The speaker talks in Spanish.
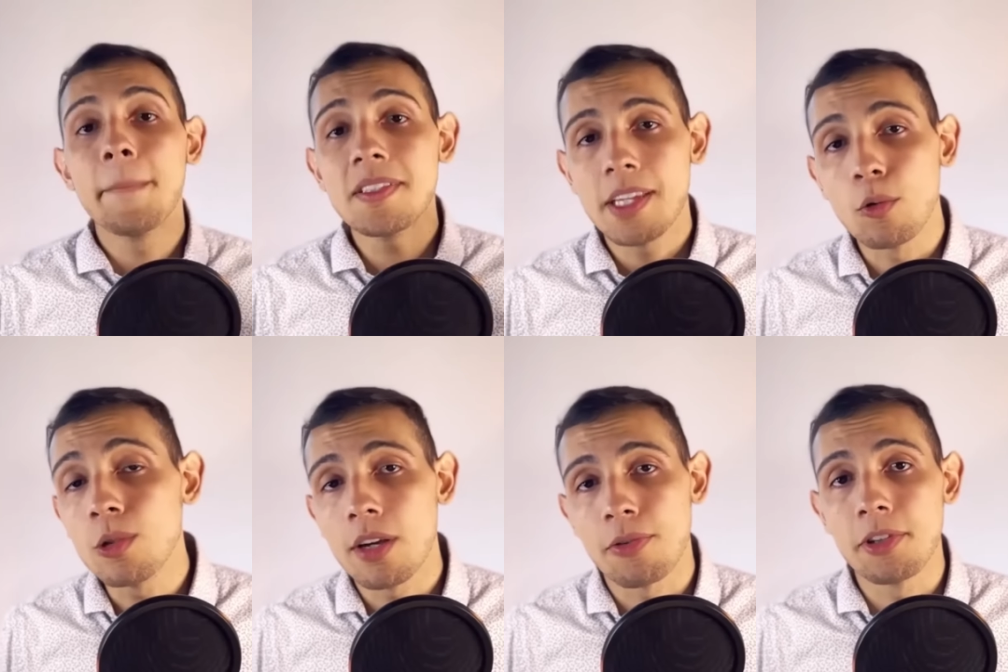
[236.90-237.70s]
Mi
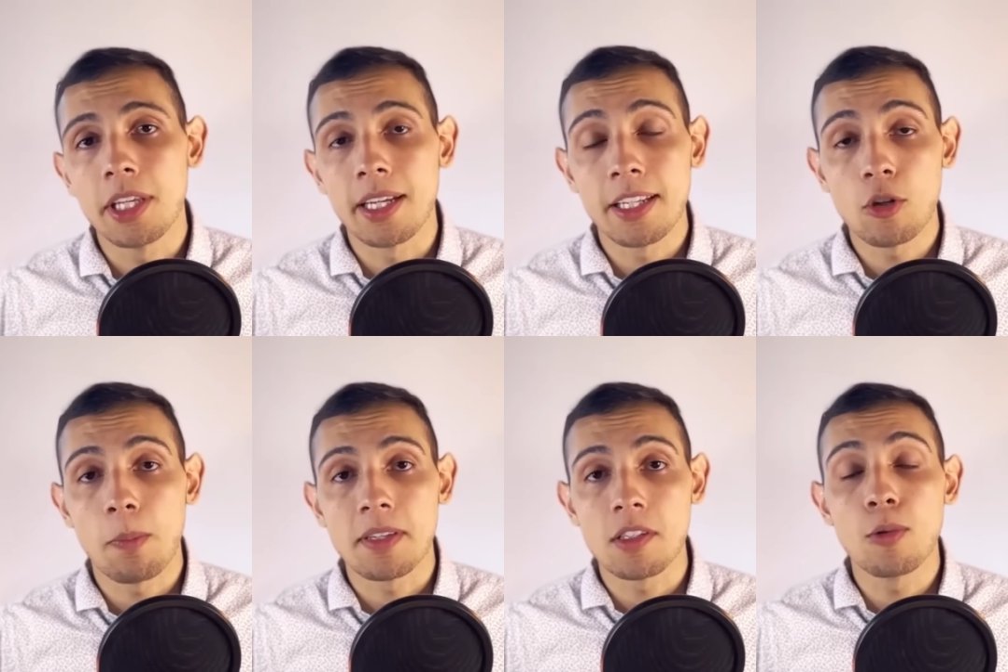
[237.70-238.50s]
segunda fuente de ingresos
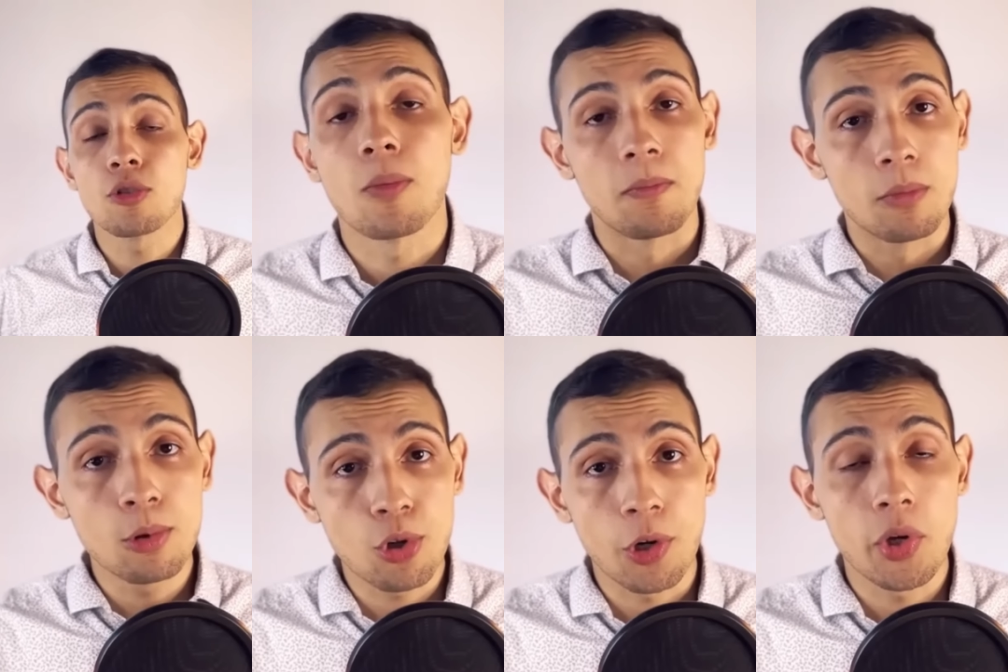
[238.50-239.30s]
pasivos,
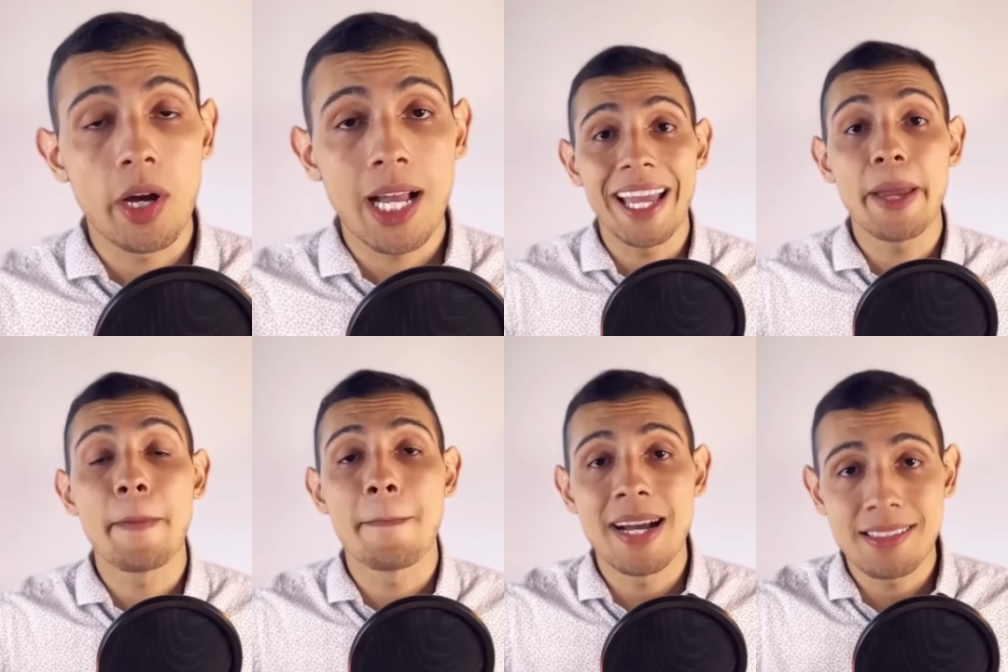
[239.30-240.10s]
mucho cuidado acá, es
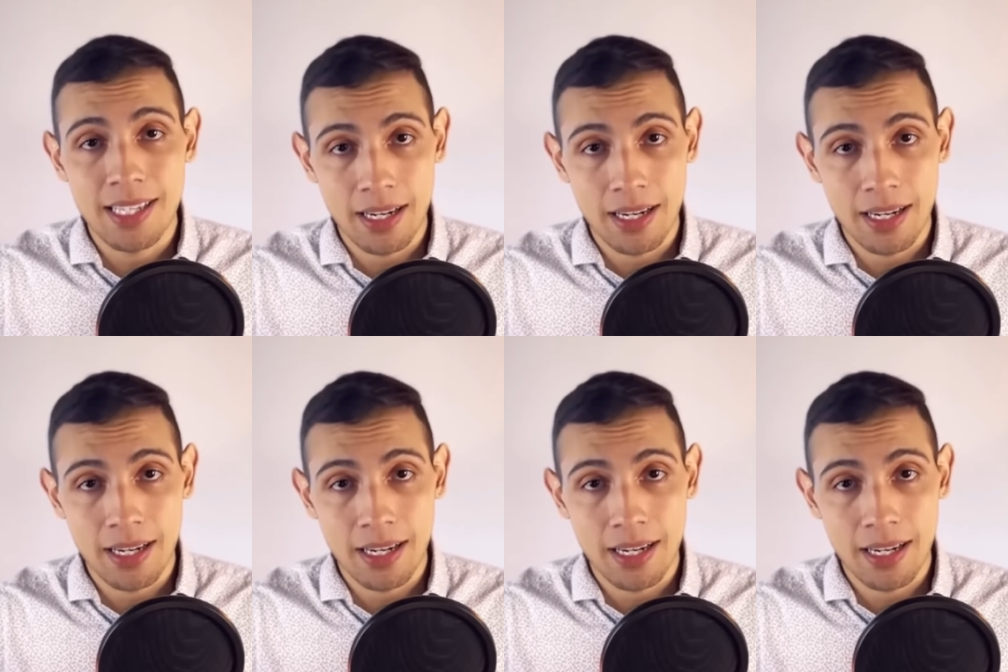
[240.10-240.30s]
más